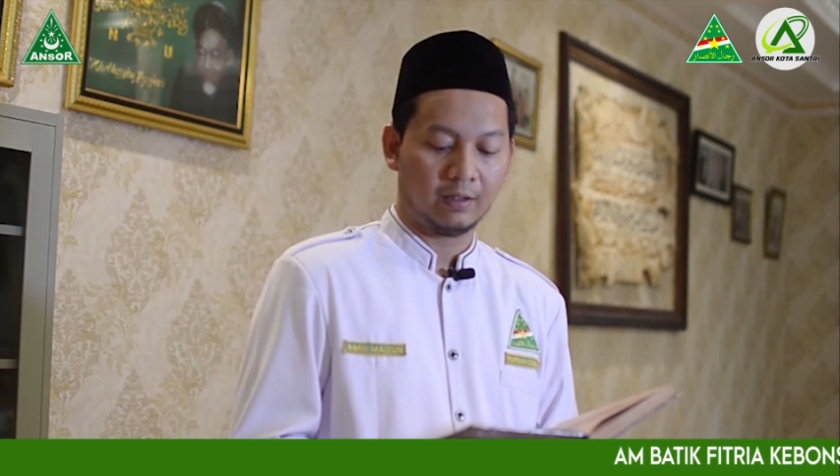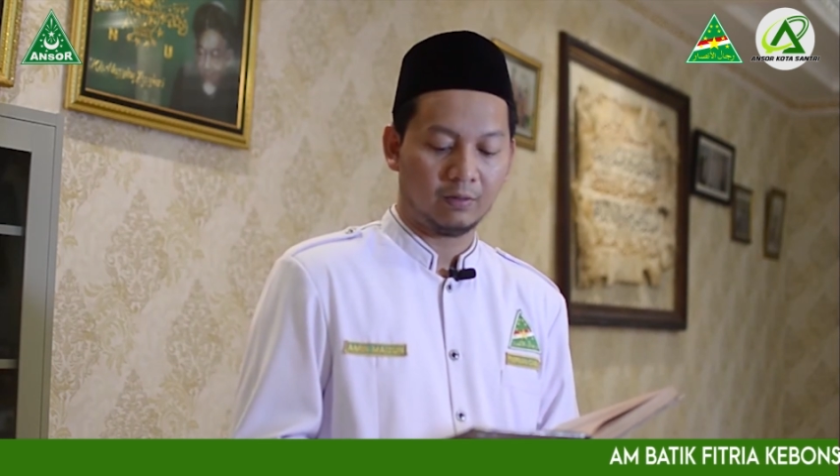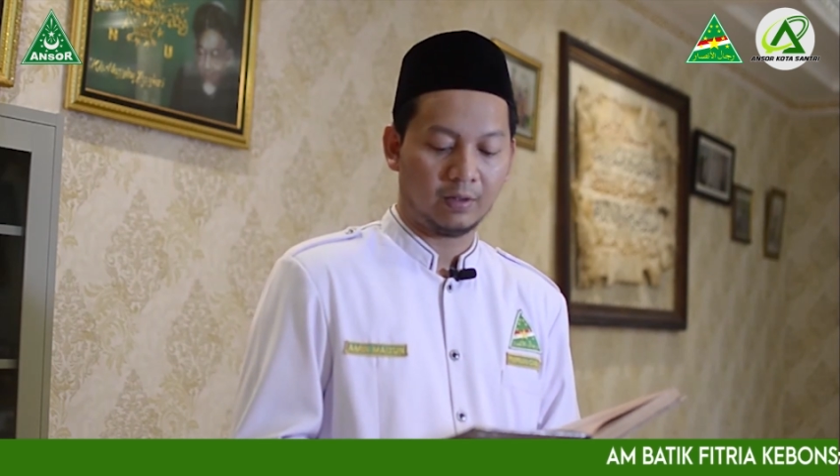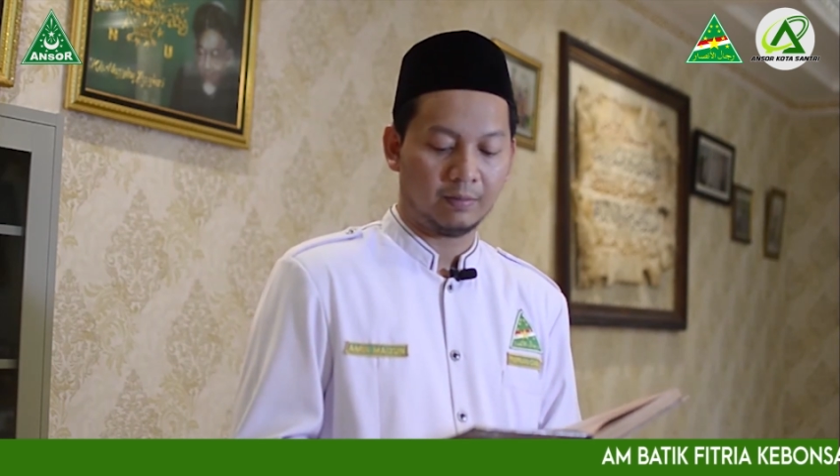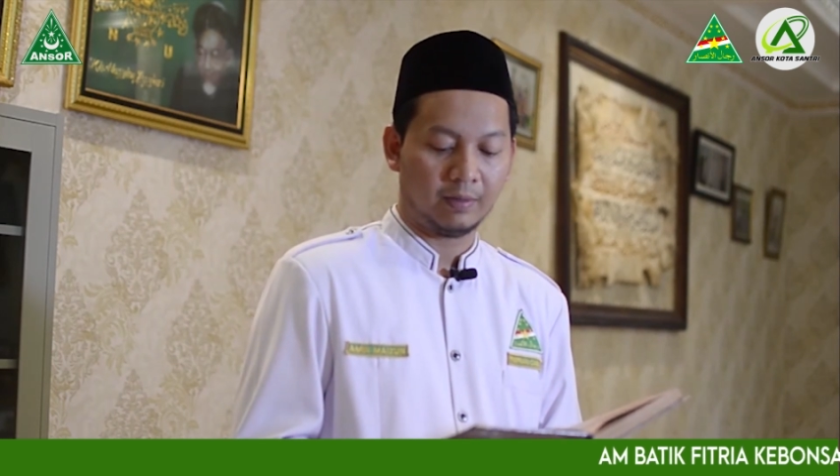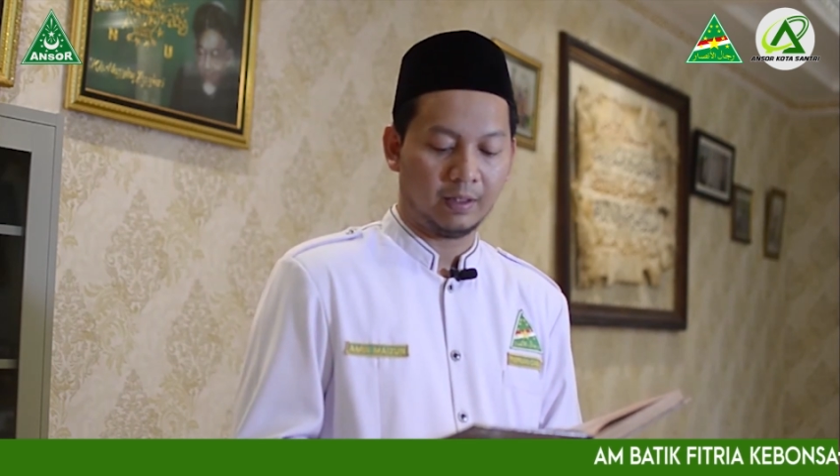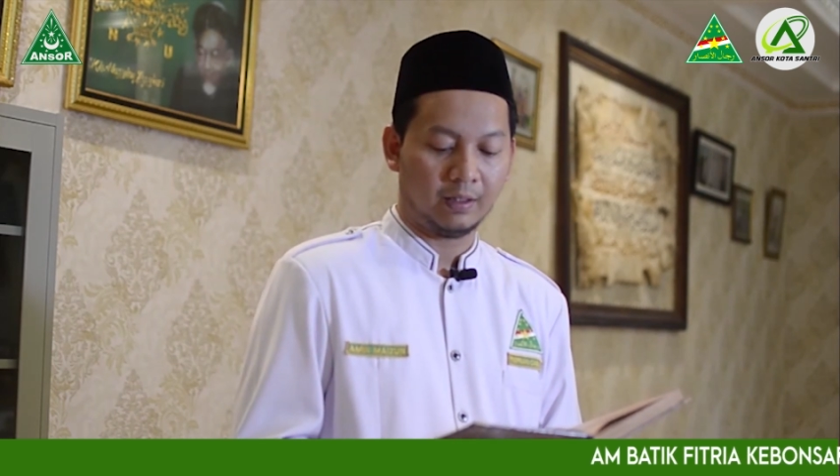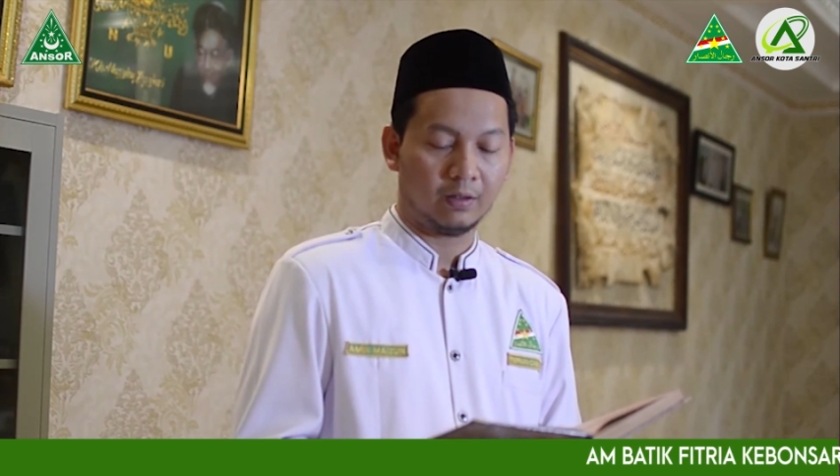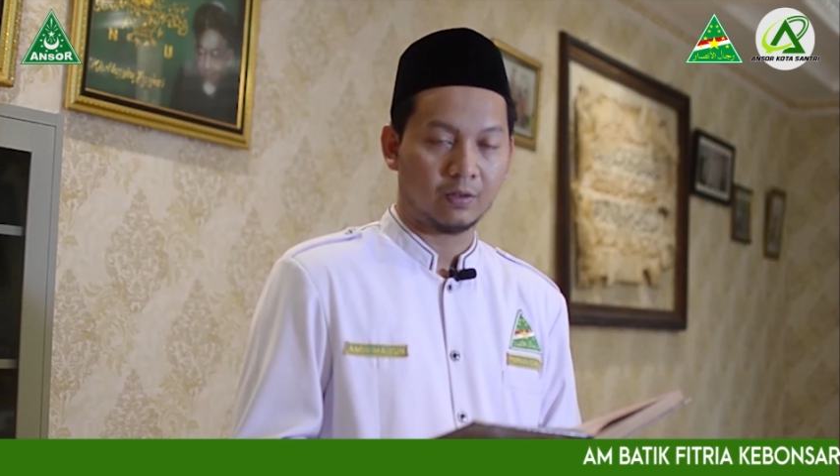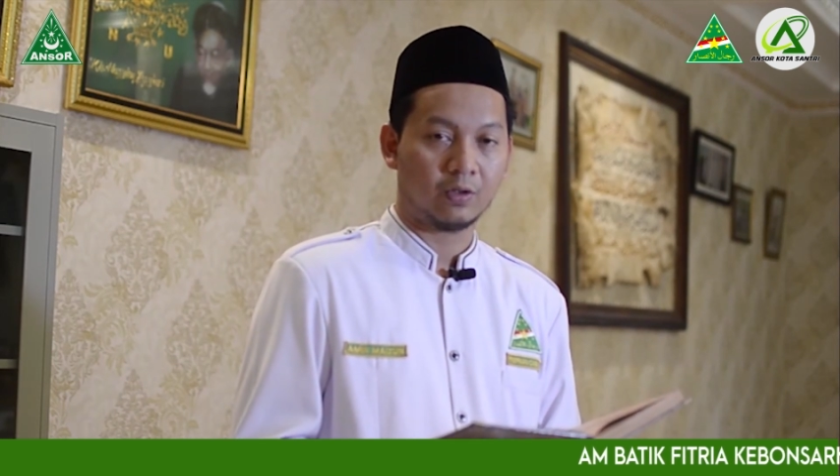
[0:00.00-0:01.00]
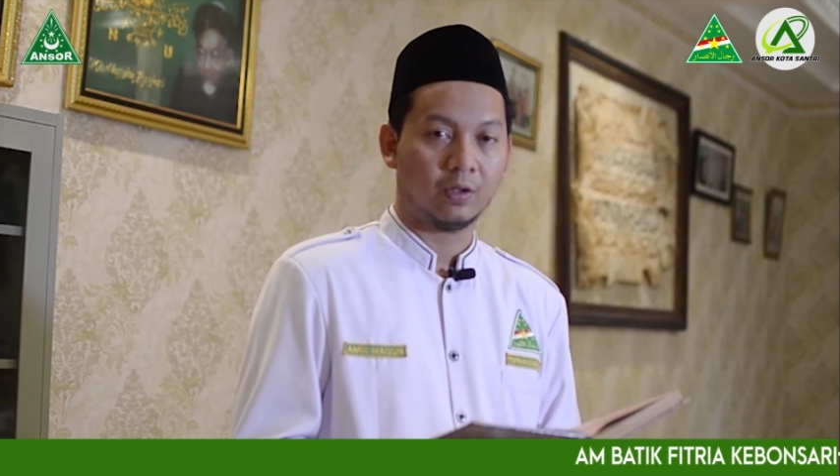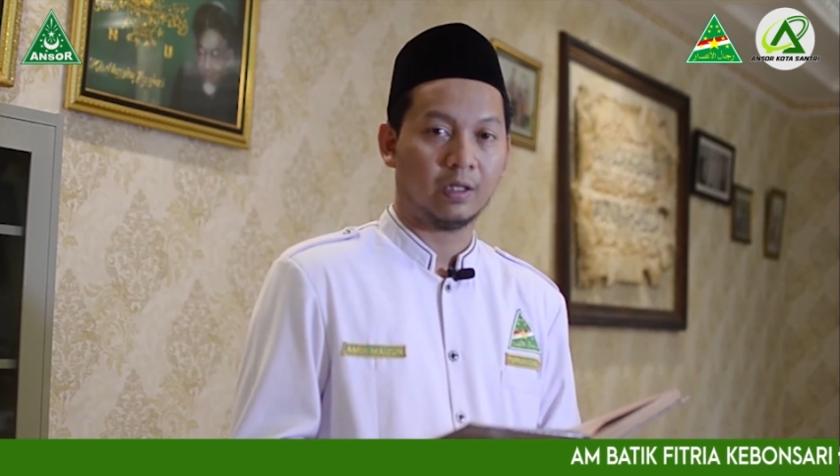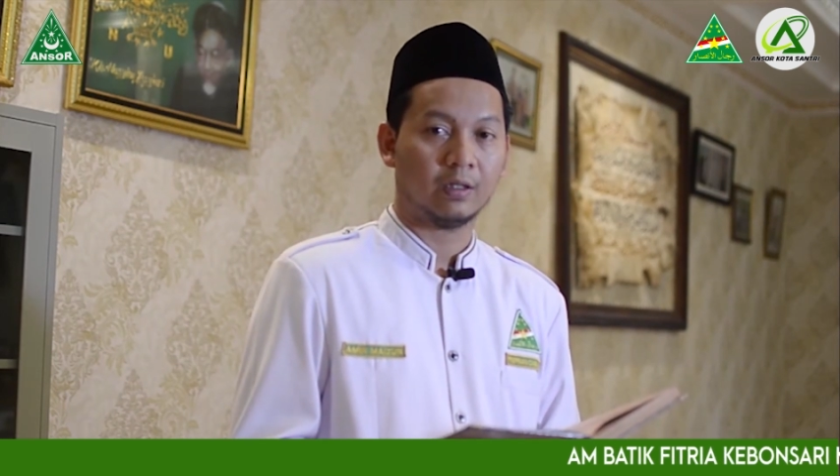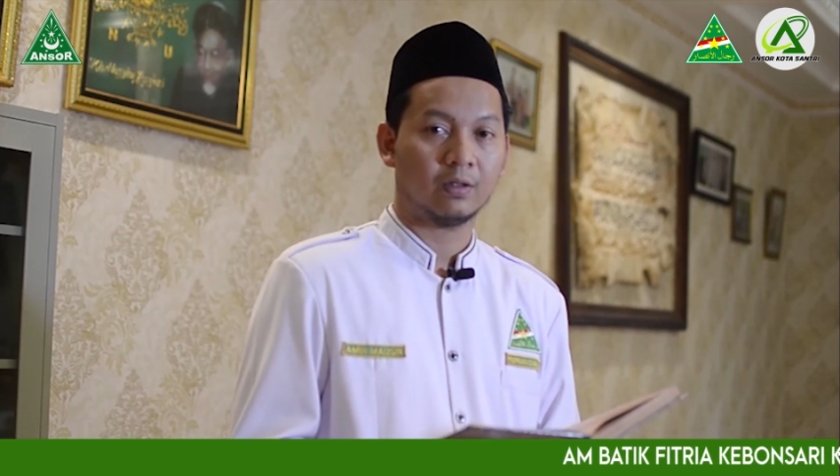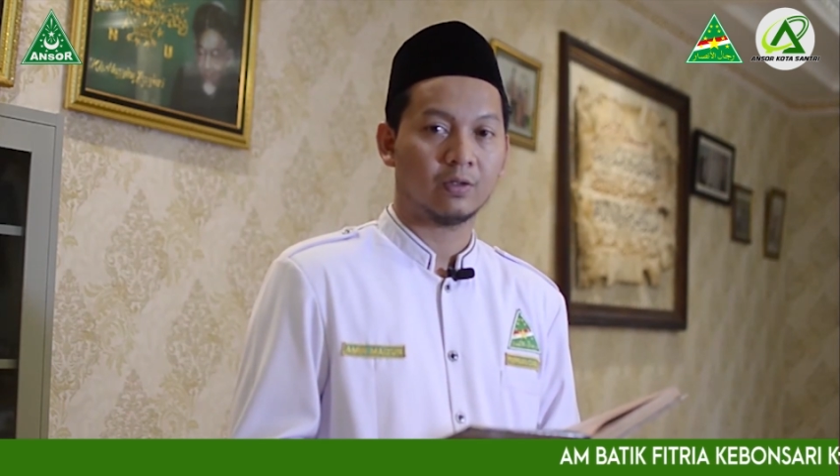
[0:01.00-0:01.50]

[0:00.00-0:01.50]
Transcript: keutamaan sholat